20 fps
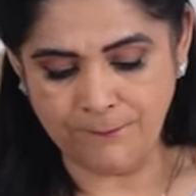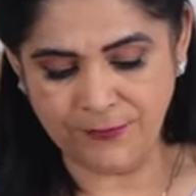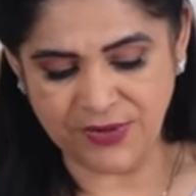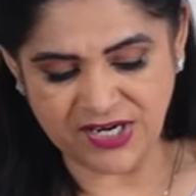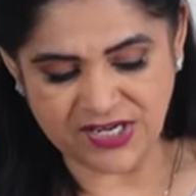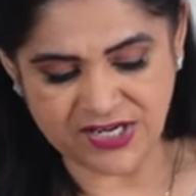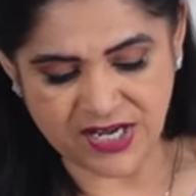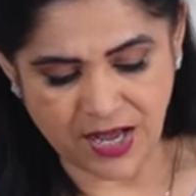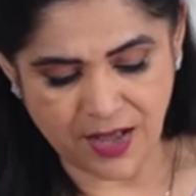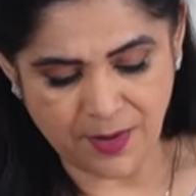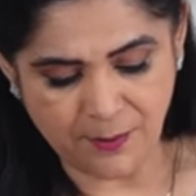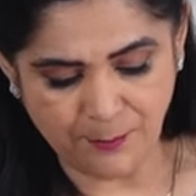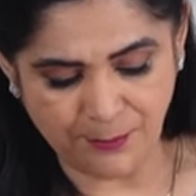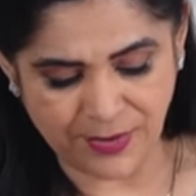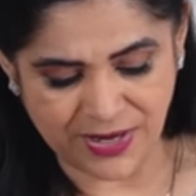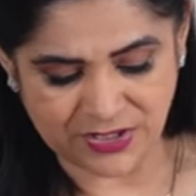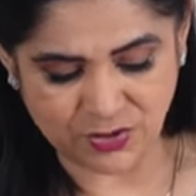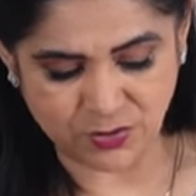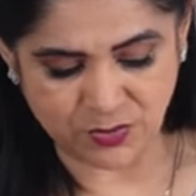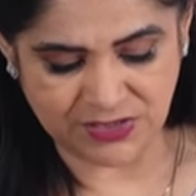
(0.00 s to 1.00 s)
बढ़िया
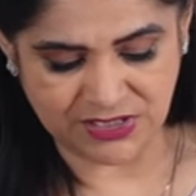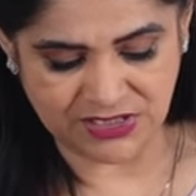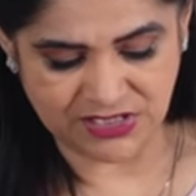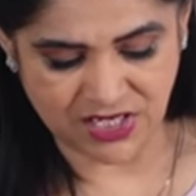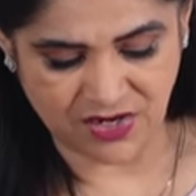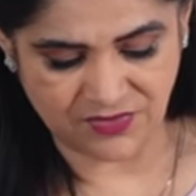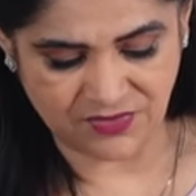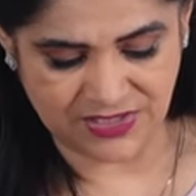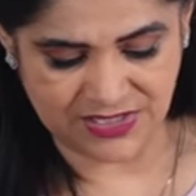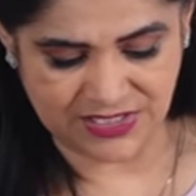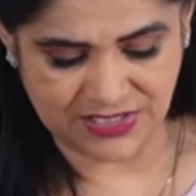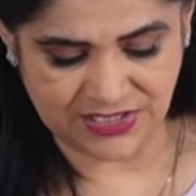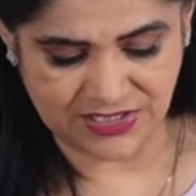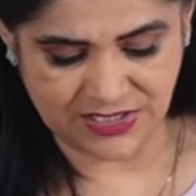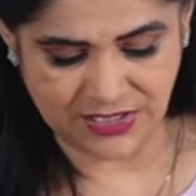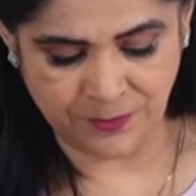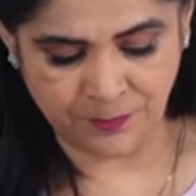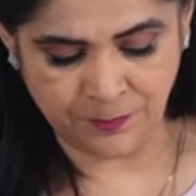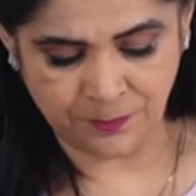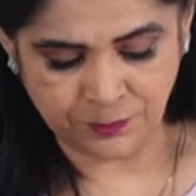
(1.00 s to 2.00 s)
बासमती चावल
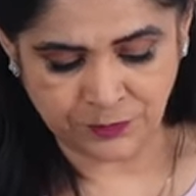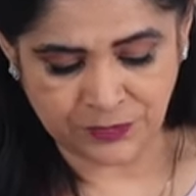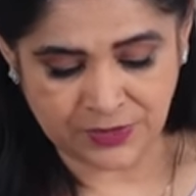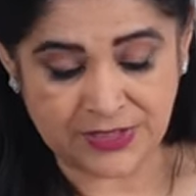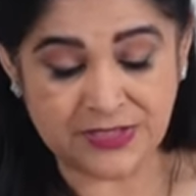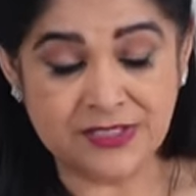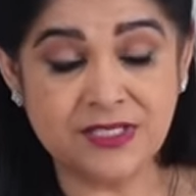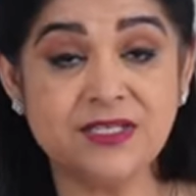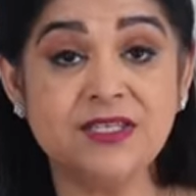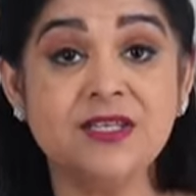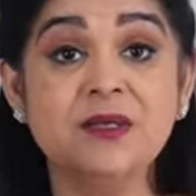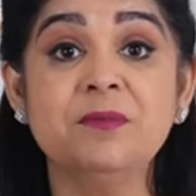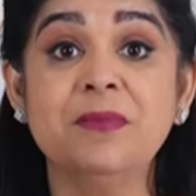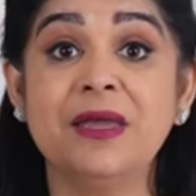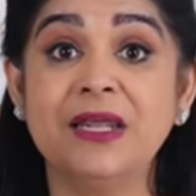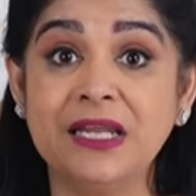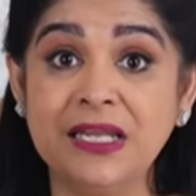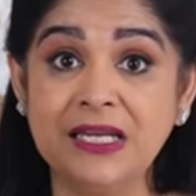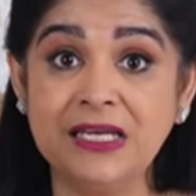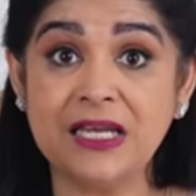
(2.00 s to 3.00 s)
लीजिए जैसे कि
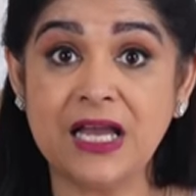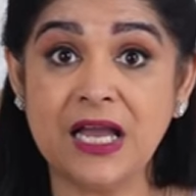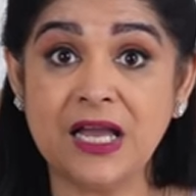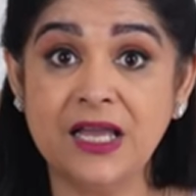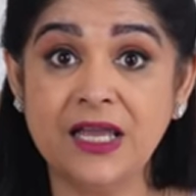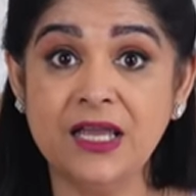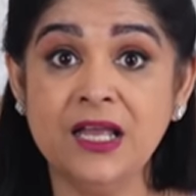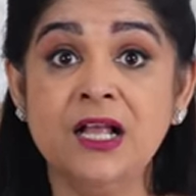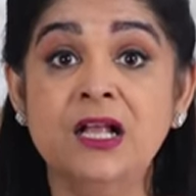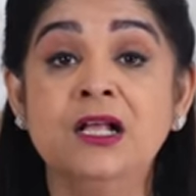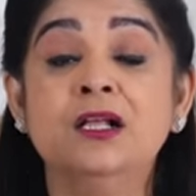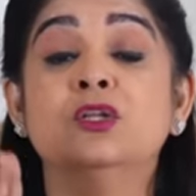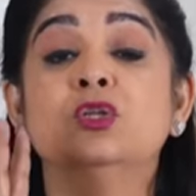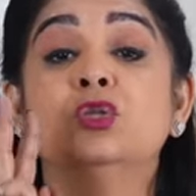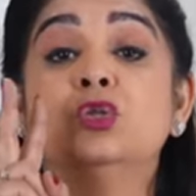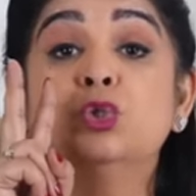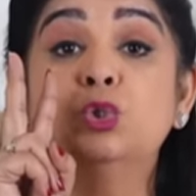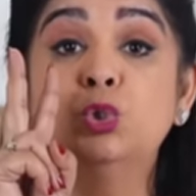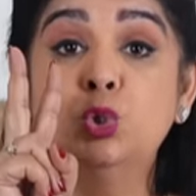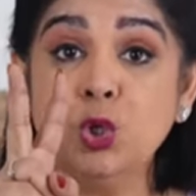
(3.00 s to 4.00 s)
मैंने लिया है
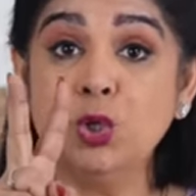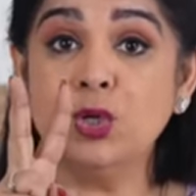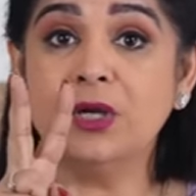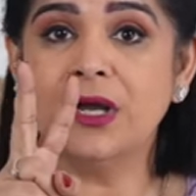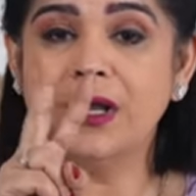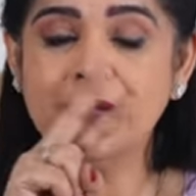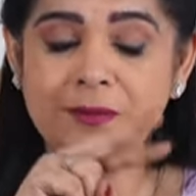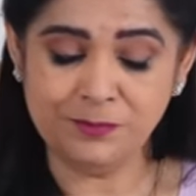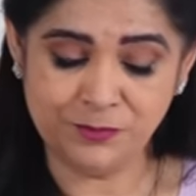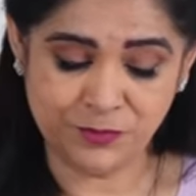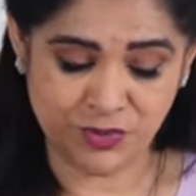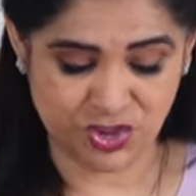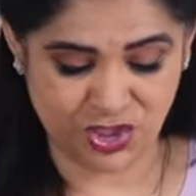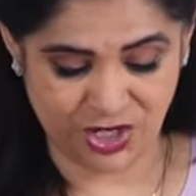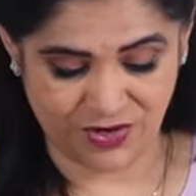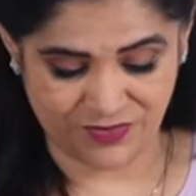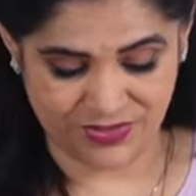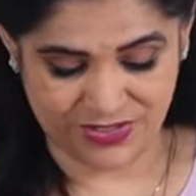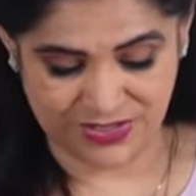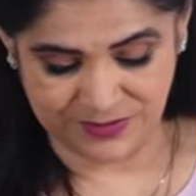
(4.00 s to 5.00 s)
दो कप
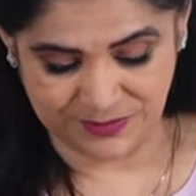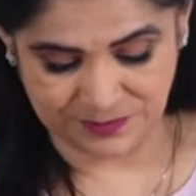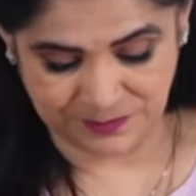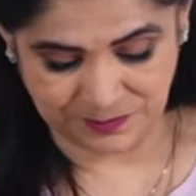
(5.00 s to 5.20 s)
चावल